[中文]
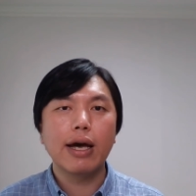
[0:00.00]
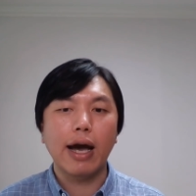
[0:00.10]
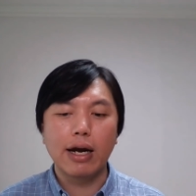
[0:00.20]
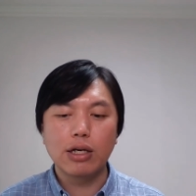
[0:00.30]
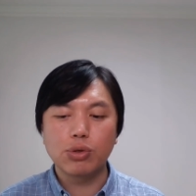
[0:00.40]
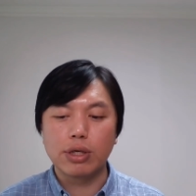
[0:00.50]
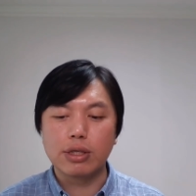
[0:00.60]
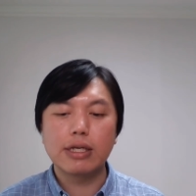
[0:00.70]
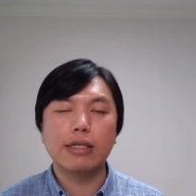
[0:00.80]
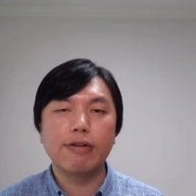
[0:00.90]
还是选
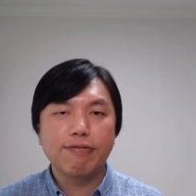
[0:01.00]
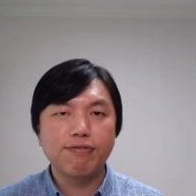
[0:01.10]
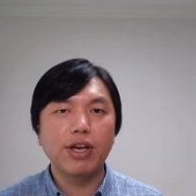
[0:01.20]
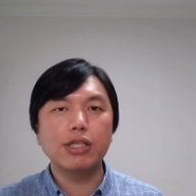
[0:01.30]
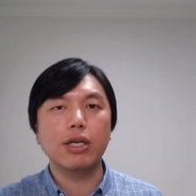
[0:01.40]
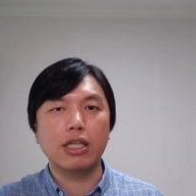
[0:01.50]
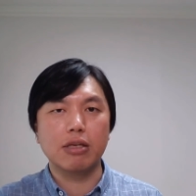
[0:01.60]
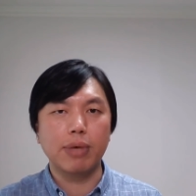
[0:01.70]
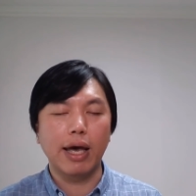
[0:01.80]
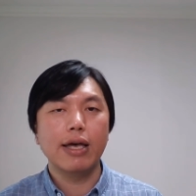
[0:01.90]
择站在非正义的
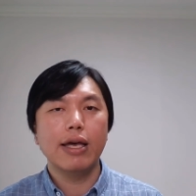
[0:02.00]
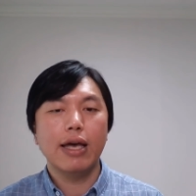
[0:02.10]
一面，